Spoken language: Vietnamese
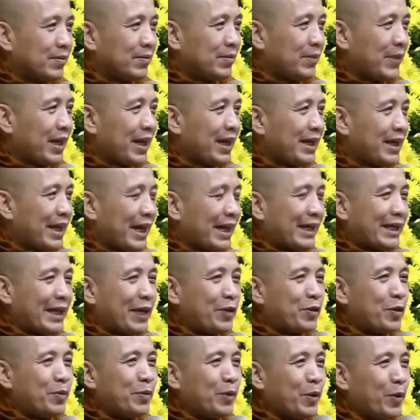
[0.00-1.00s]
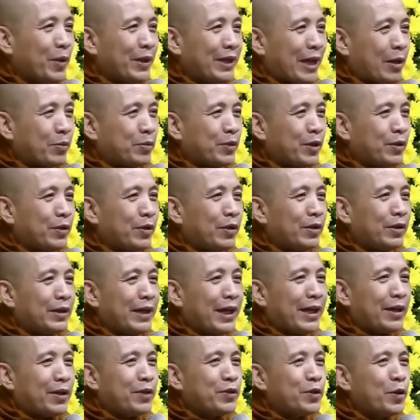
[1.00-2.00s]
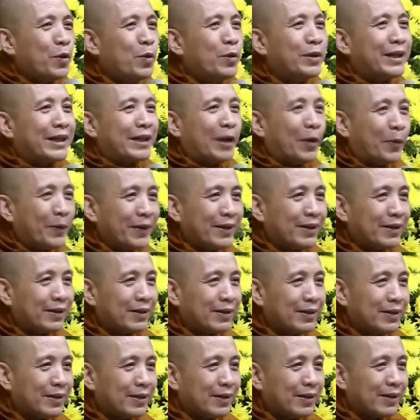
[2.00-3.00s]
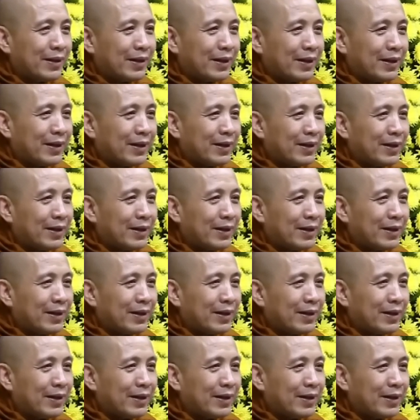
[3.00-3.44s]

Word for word: mấy cái này theo chúng tôi đọc cho nó nghe nó suông vậy thôi à.